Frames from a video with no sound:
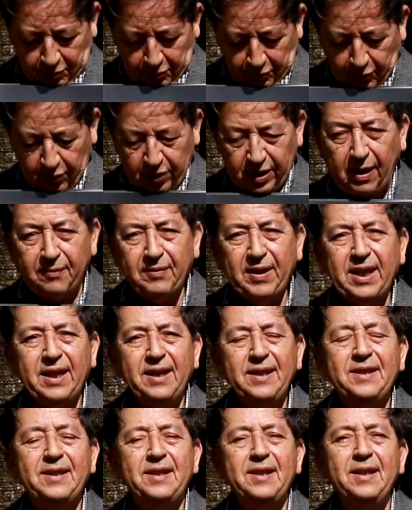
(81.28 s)
Vous avez
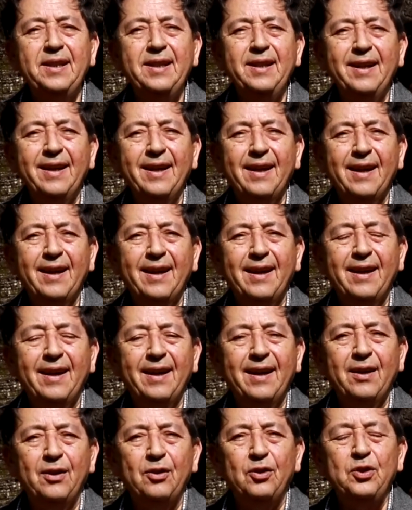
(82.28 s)
ici
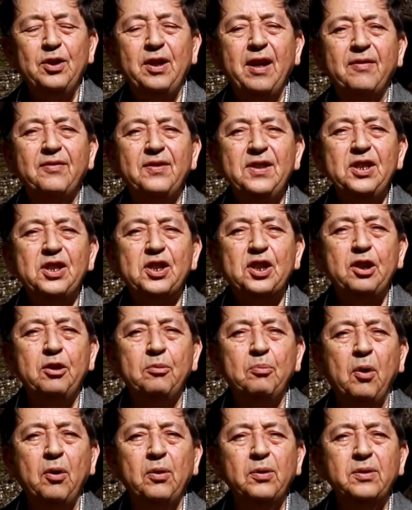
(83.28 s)
une affiche qui
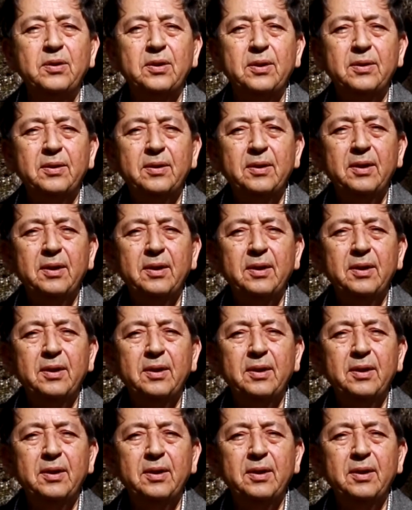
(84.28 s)
montre